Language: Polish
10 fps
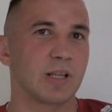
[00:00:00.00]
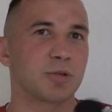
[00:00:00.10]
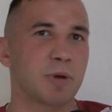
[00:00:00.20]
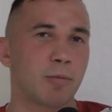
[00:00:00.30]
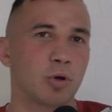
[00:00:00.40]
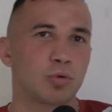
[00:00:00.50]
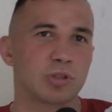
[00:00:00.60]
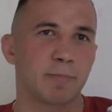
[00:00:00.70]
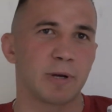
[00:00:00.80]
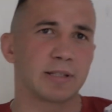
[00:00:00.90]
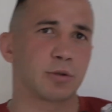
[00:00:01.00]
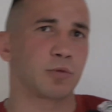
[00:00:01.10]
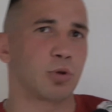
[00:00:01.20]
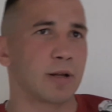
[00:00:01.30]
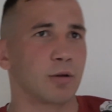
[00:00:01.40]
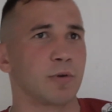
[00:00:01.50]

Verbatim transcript: Znaczy miałem kontuzję pleców, która no,